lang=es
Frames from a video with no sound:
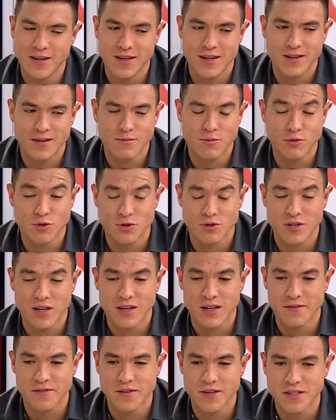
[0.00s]
eh, muchos
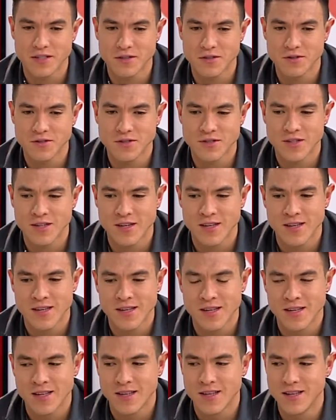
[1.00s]
sacrificios
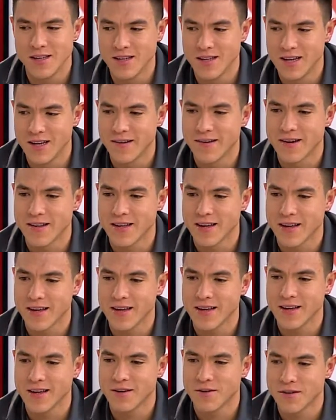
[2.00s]
y la verdad
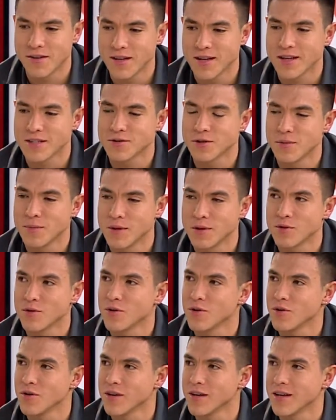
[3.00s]
que ahorita estoy viendo
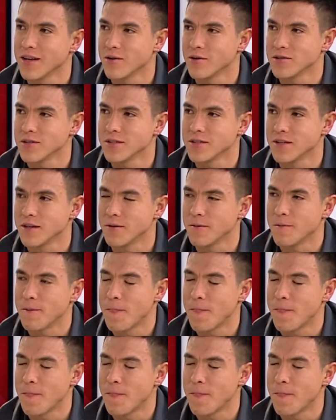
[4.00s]
todo lo que he cosechado.